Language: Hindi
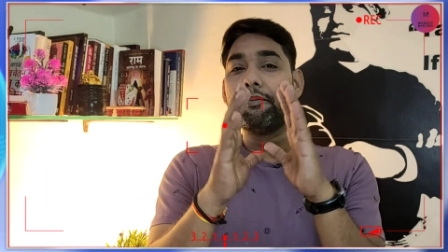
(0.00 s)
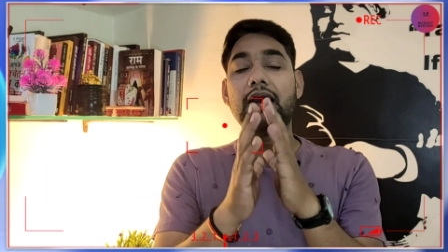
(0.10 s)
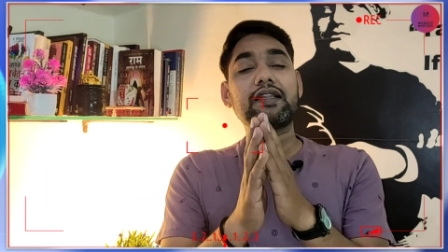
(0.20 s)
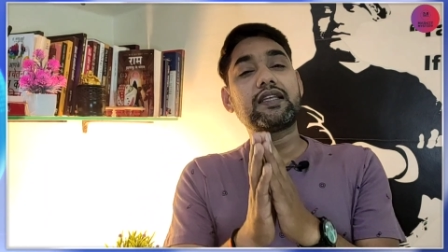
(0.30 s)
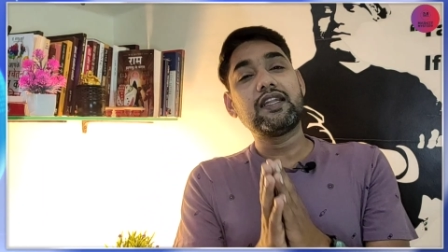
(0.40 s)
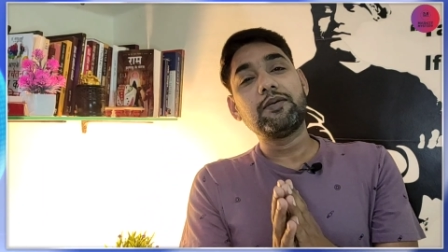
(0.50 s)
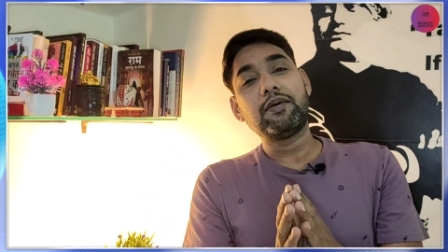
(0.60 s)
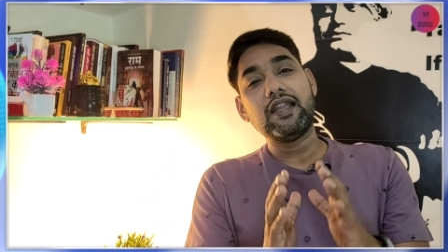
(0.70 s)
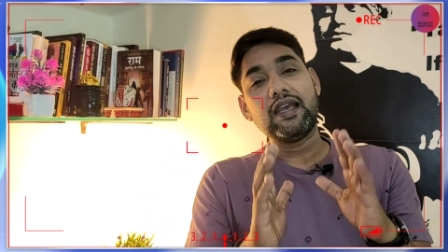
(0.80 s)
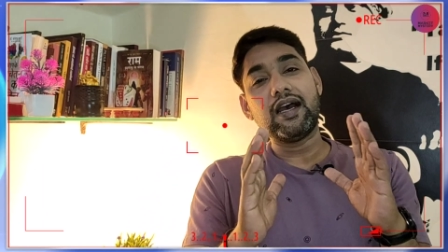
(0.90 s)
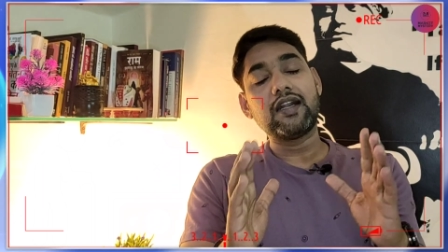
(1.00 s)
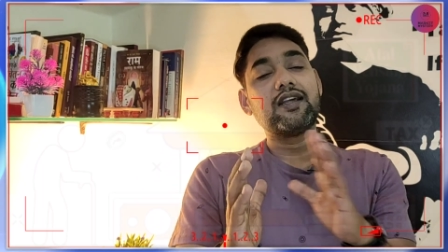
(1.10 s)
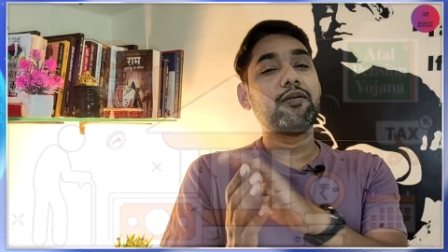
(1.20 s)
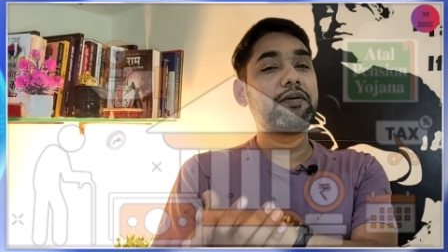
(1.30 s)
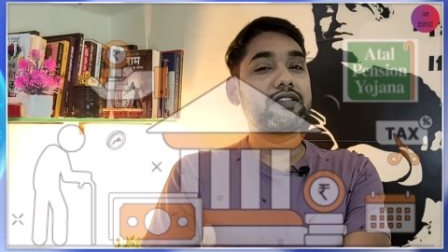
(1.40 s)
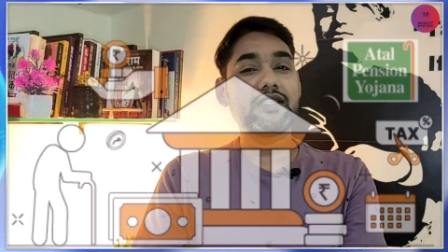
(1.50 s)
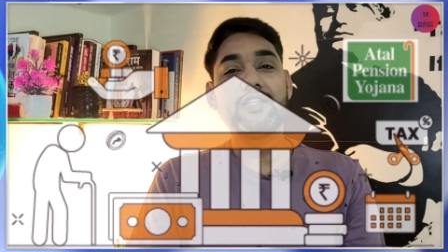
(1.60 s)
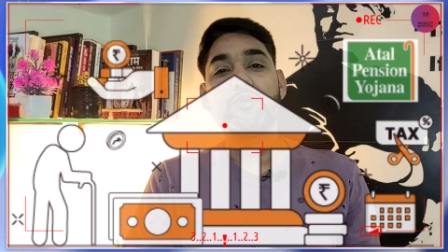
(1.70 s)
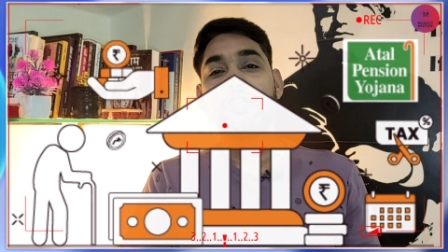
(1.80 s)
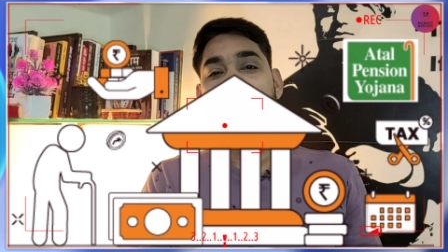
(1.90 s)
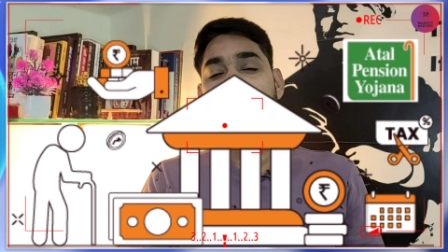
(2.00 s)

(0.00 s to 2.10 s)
बात करने वाले हैं अटल पेंशन योजना